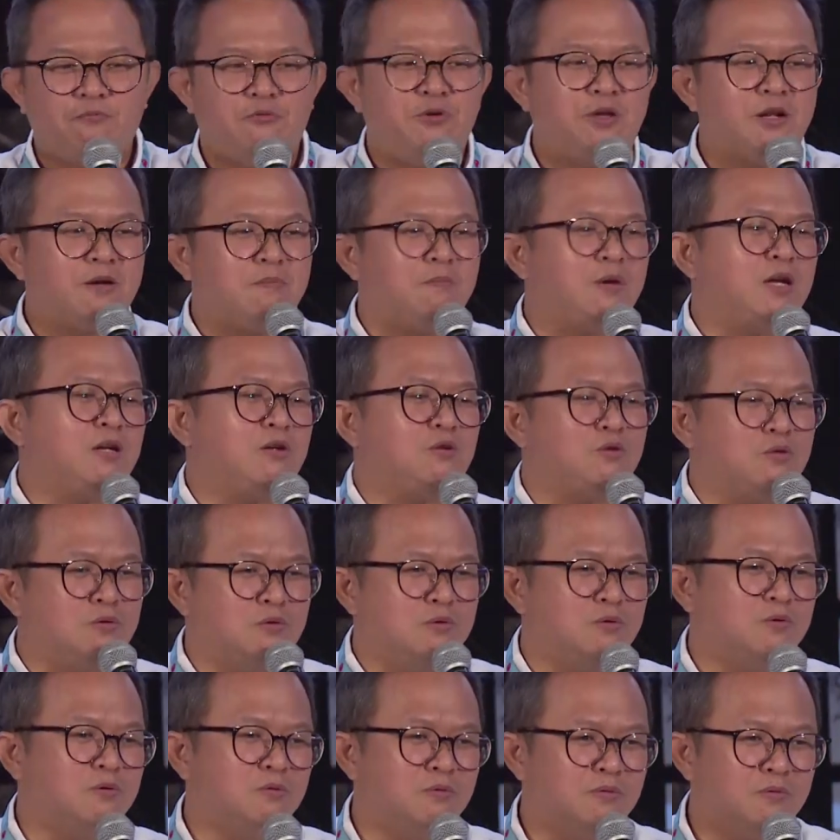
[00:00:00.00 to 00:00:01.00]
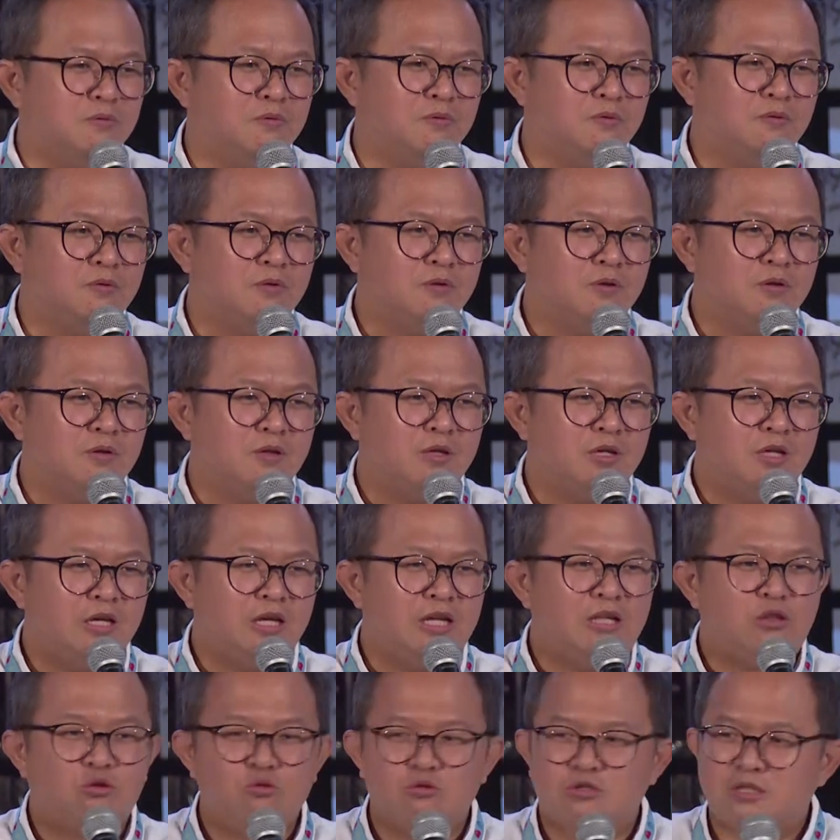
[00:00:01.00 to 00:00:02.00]
firmanku
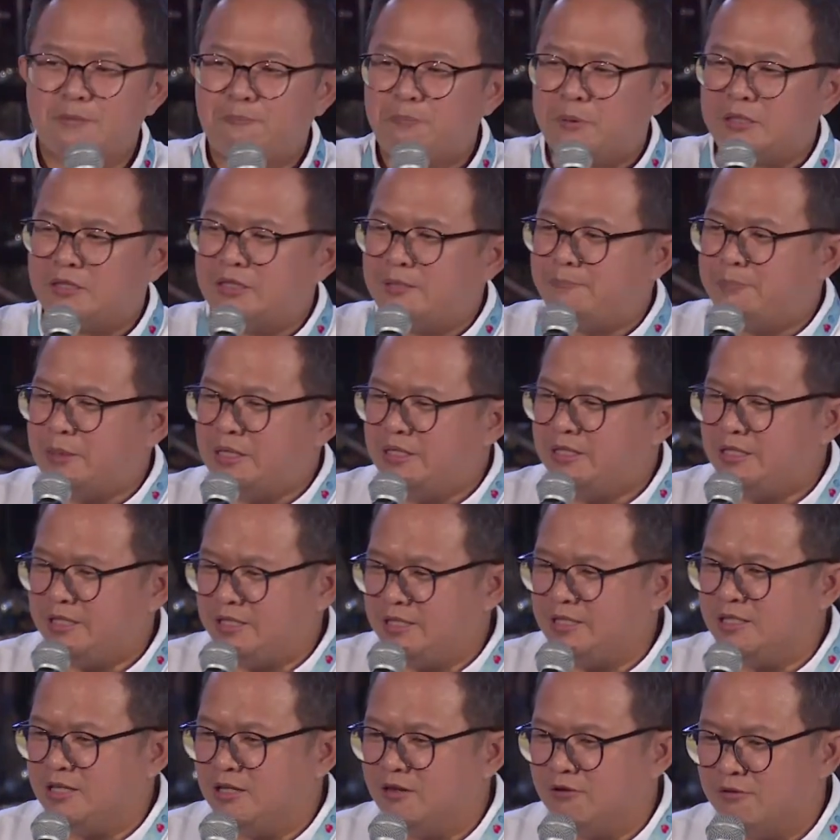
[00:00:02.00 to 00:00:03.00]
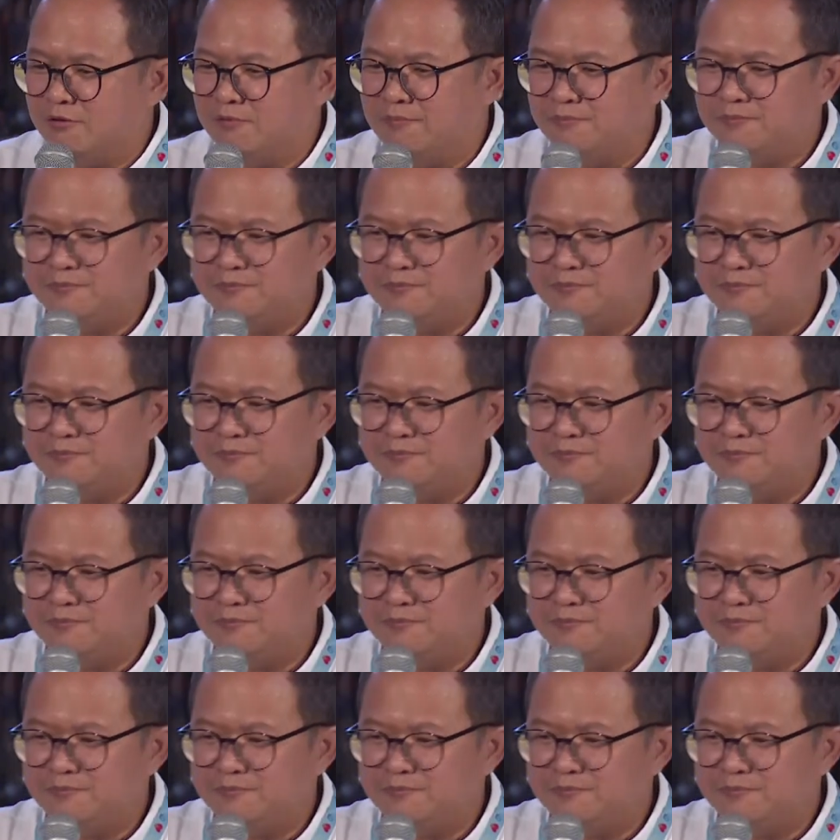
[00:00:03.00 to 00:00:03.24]
itu seperti benih ini loh.